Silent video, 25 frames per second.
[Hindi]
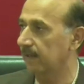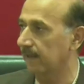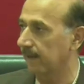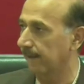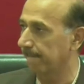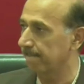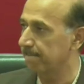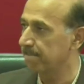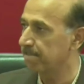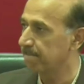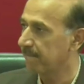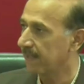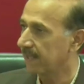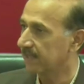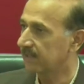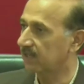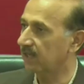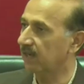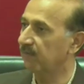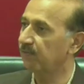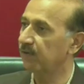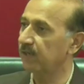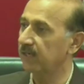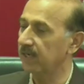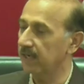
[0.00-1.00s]
थीं
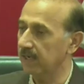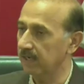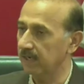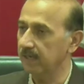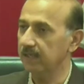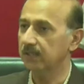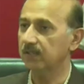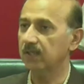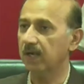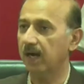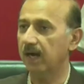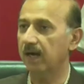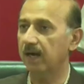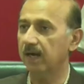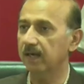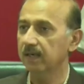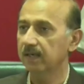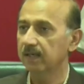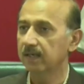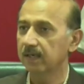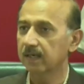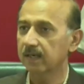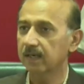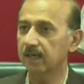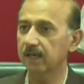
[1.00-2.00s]
सिर्फ ये नहीं था
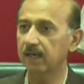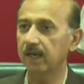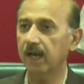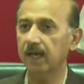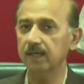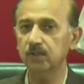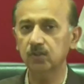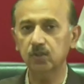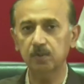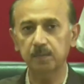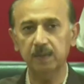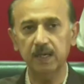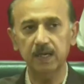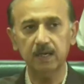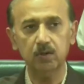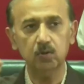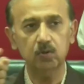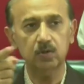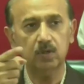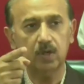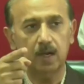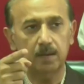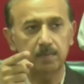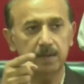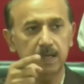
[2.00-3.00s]
कि नाइन्थ मे
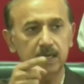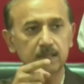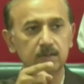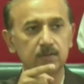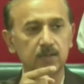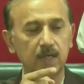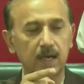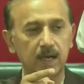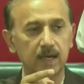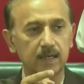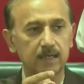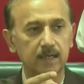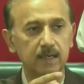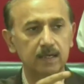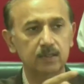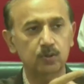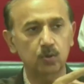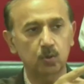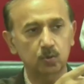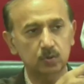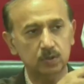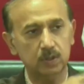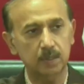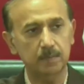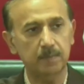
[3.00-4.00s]
को ड्रामा रचा के
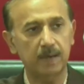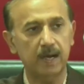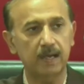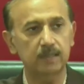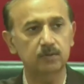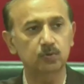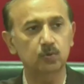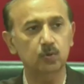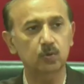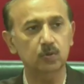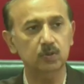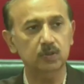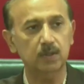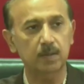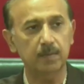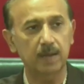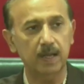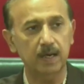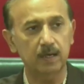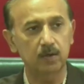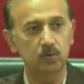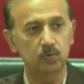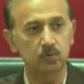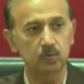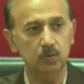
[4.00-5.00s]
जो उसके बाद जो कुछ
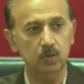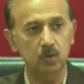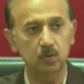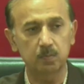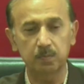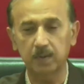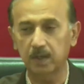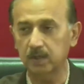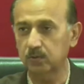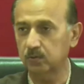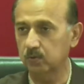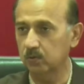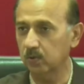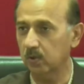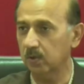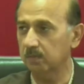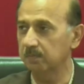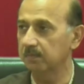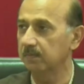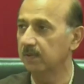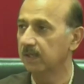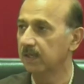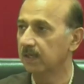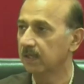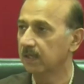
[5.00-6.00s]
हमारे लोगों के ऊपर
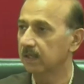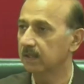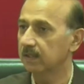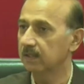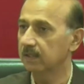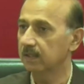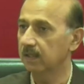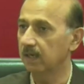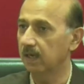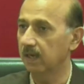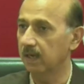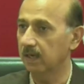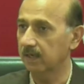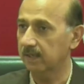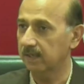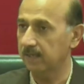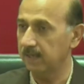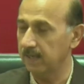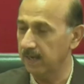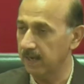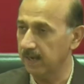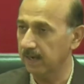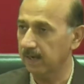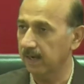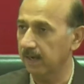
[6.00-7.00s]
जुर्म
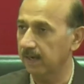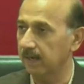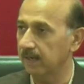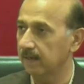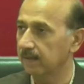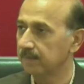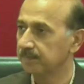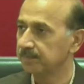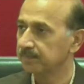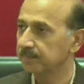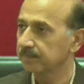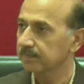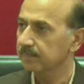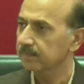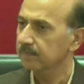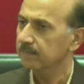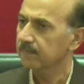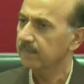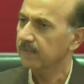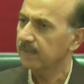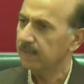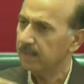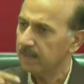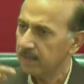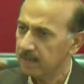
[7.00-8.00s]
किए गए
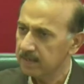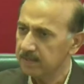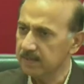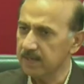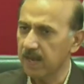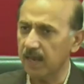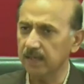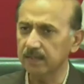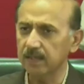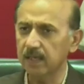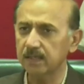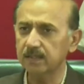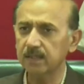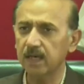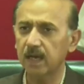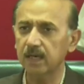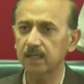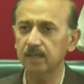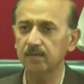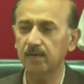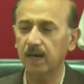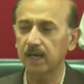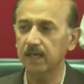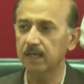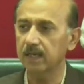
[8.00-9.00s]
ज़्यादातर
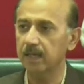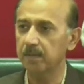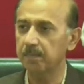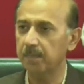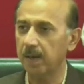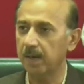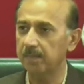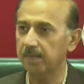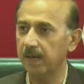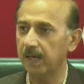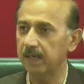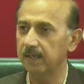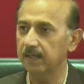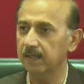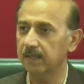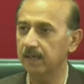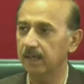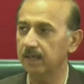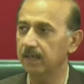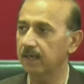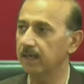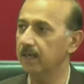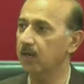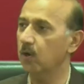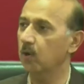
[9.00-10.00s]
चार दीवारी की पामाली
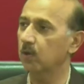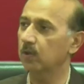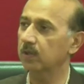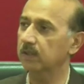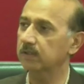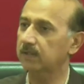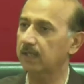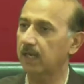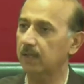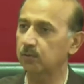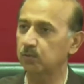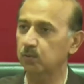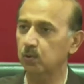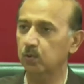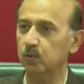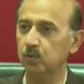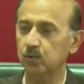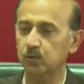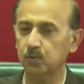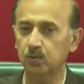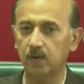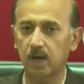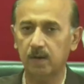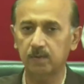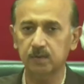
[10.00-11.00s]
की गई और उनके साथ जो
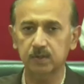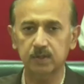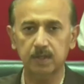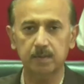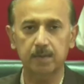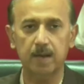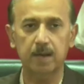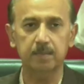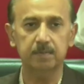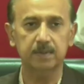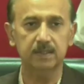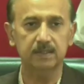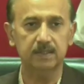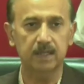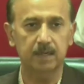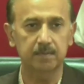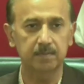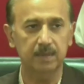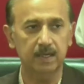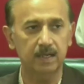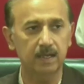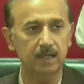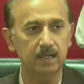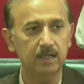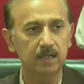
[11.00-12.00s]
कुछ हुआ वो सब आपके
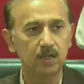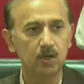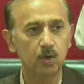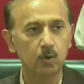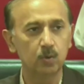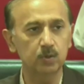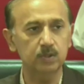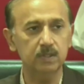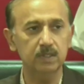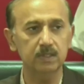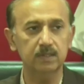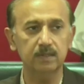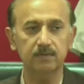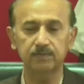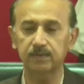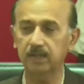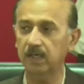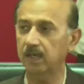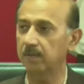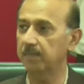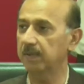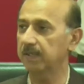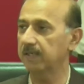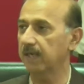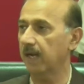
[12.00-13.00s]
सामने है उसकी
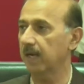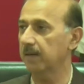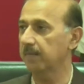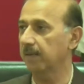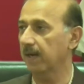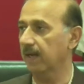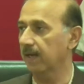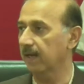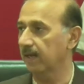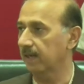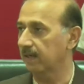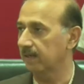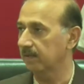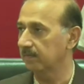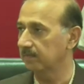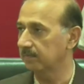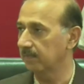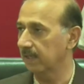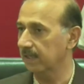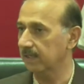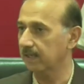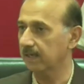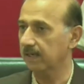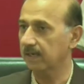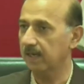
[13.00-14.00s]
तफसील में जाए बगैर
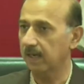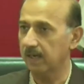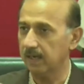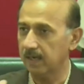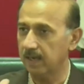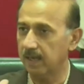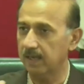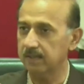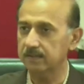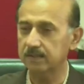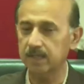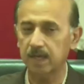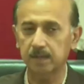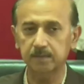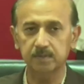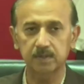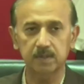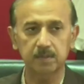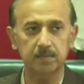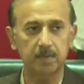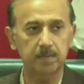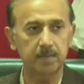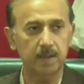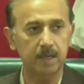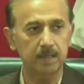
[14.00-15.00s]
बल्कि कल खान साहब
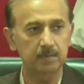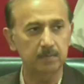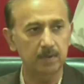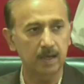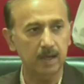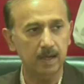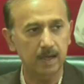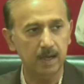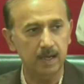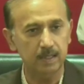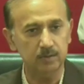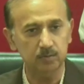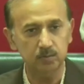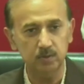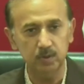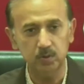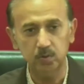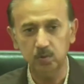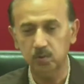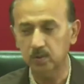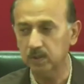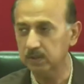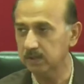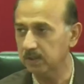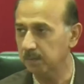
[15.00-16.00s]
से जब हमारी मुलाकात
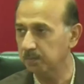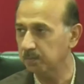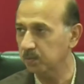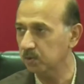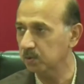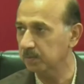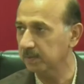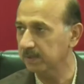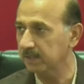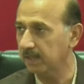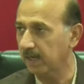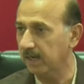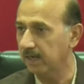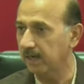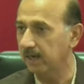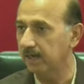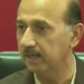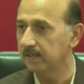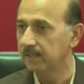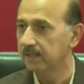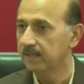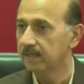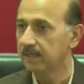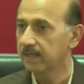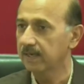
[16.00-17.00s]
हुई उन्होंने सब कुछ बताया
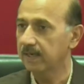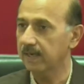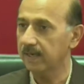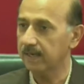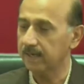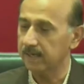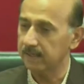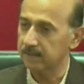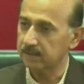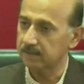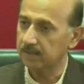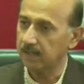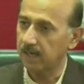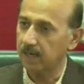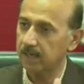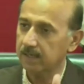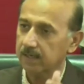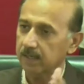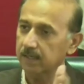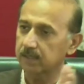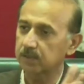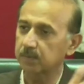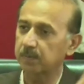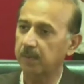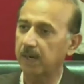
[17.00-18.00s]
कि किस तरह
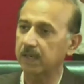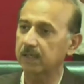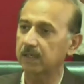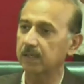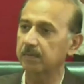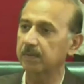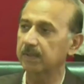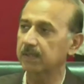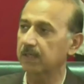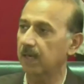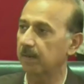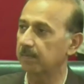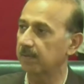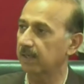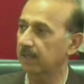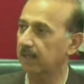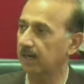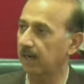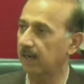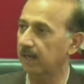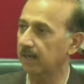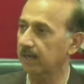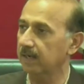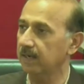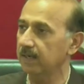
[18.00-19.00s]
किंग्स पार्टी में शामिल
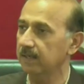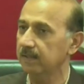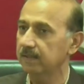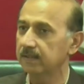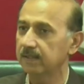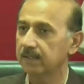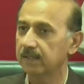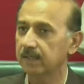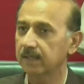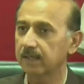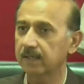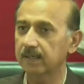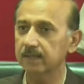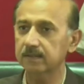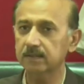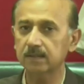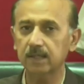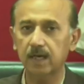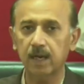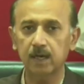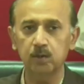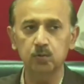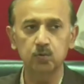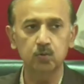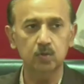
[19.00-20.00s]
कराया गया
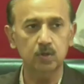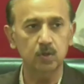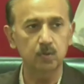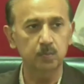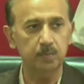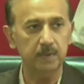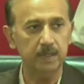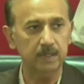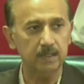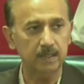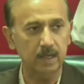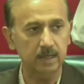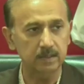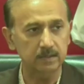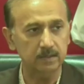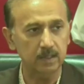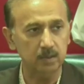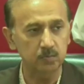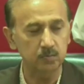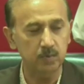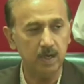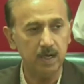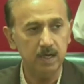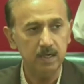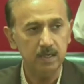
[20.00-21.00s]
किस तरह लोगों के ऊपर
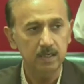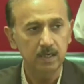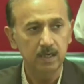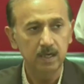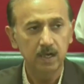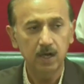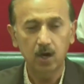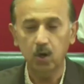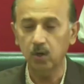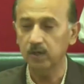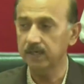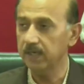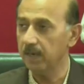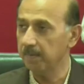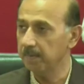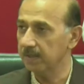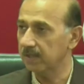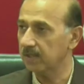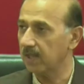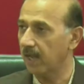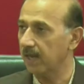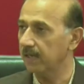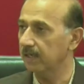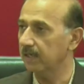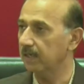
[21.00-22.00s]
टार्चर हुआ और ये
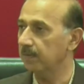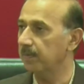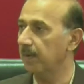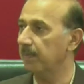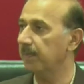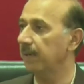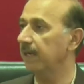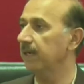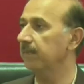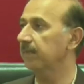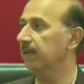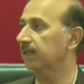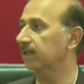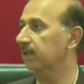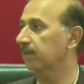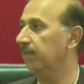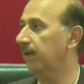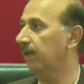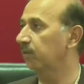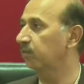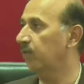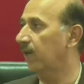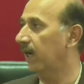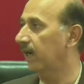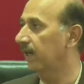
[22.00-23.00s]
भी तारीख में पहली
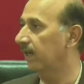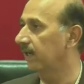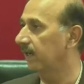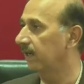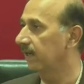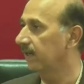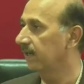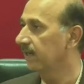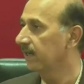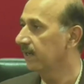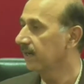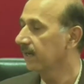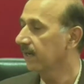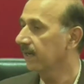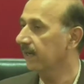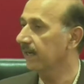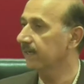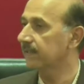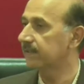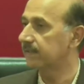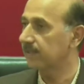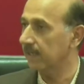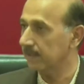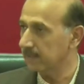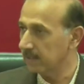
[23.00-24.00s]
मरतबा हुआ है
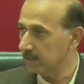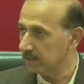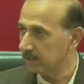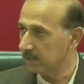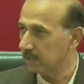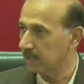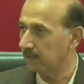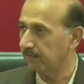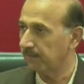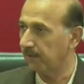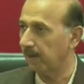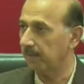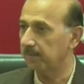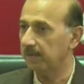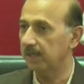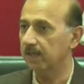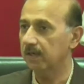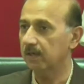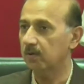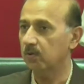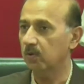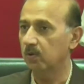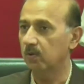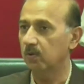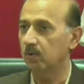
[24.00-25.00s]
कि जजेस के
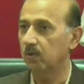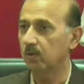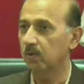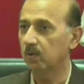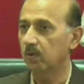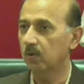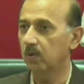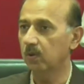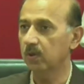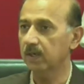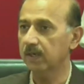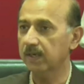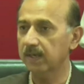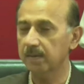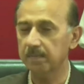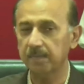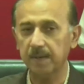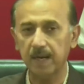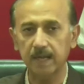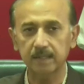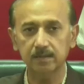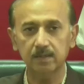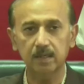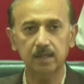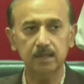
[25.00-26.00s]
फैमिली को उनके
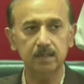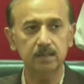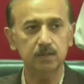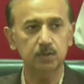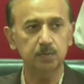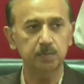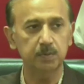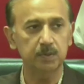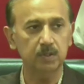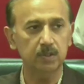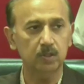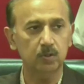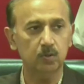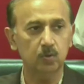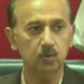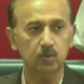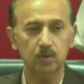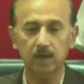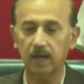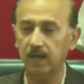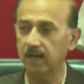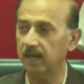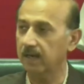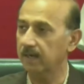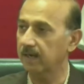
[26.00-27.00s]
बरदर नस्बती को
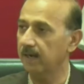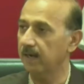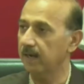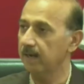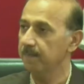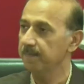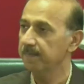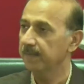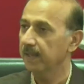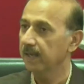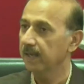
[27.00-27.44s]
उठाया गया